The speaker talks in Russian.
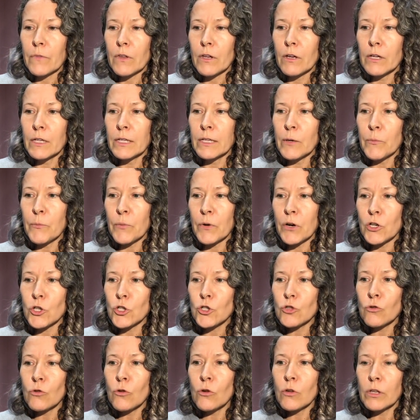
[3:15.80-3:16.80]
я
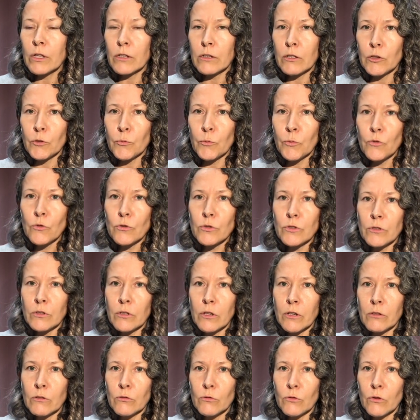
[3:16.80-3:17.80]
прошел этот путь
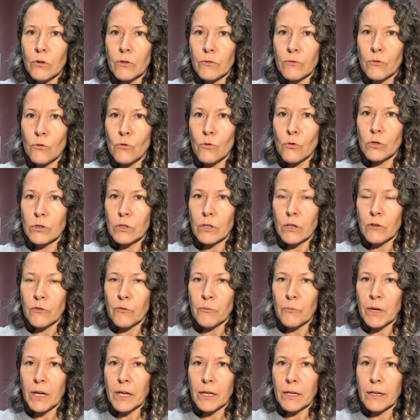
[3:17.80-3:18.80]
длиной в год или в
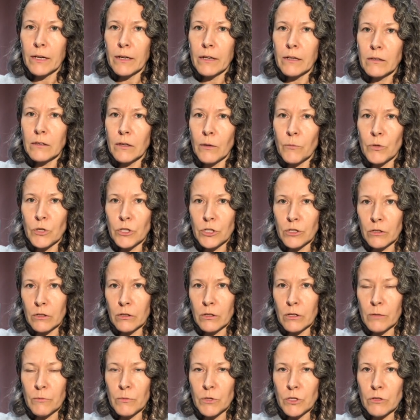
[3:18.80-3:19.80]
пять лет. Обычно на
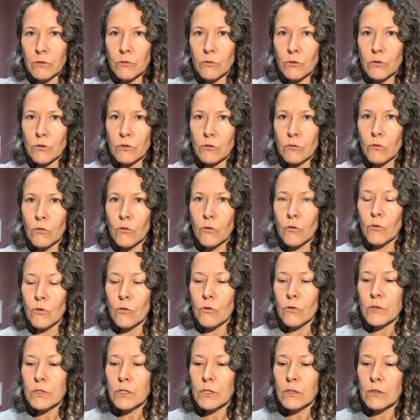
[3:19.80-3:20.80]
ремесло столько
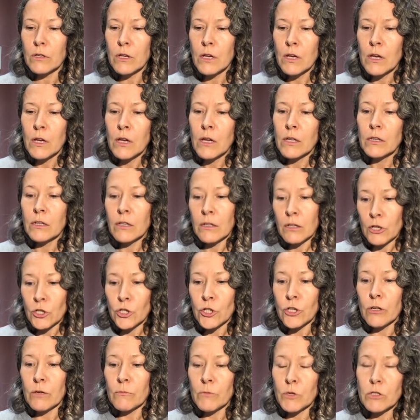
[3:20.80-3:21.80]
уходит, на
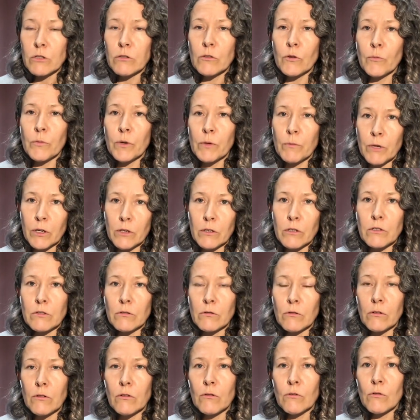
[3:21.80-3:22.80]
наше ремесло примерно
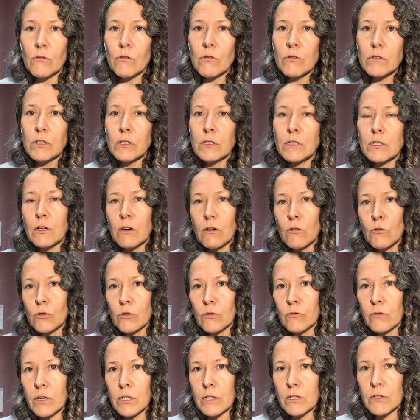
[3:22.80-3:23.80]
столько уходит. За год
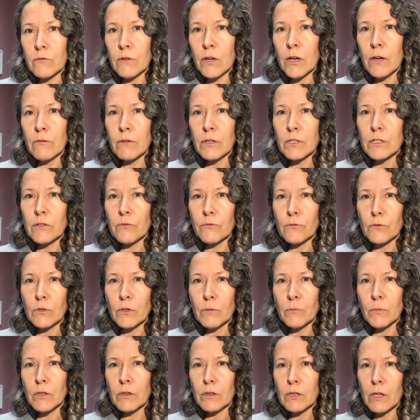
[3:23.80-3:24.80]
вы осваиваете
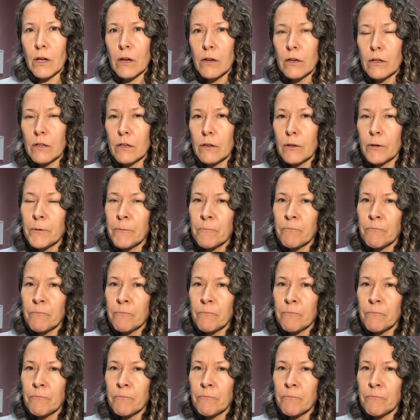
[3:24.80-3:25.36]
фундаментальные